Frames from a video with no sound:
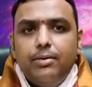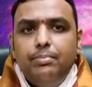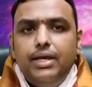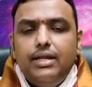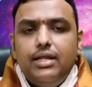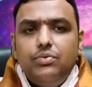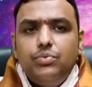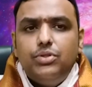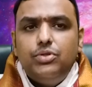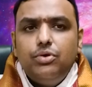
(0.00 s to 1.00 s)
మీనరాశి
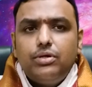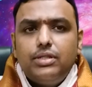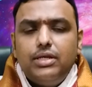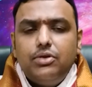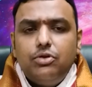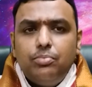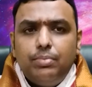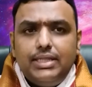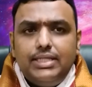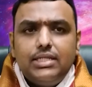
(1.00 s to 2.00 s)
ఉద్యోగస్తులకి ఈరోజు
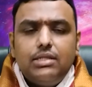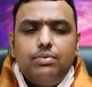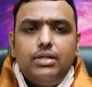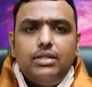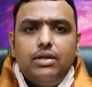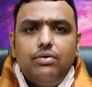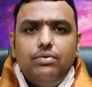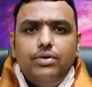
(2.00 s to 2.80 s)
మధ్యస్థ ఫలితాలు